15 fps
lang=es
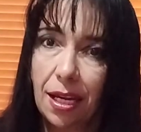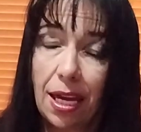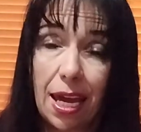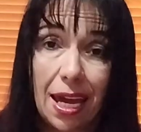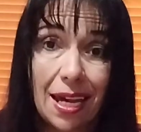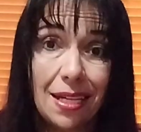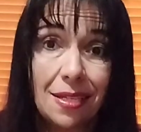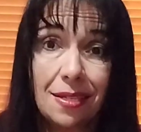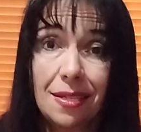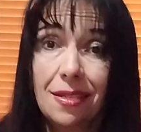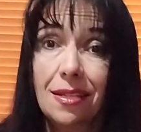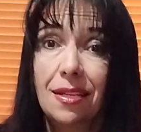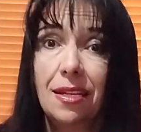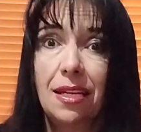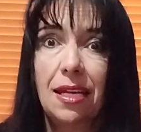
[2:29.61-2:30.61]
que
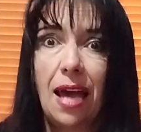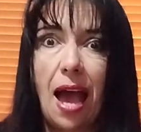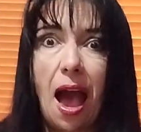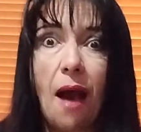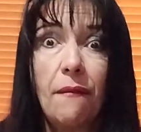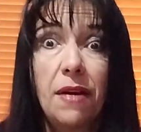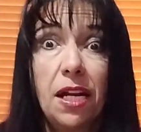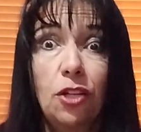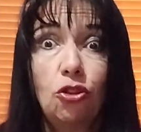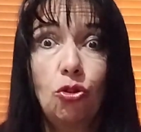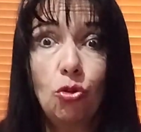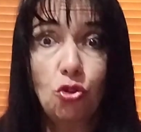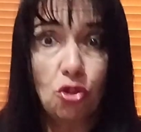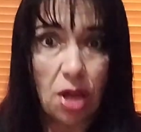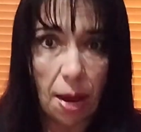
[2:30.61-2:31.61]
es abrir
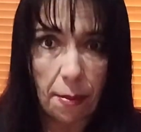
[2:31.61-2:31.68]
tus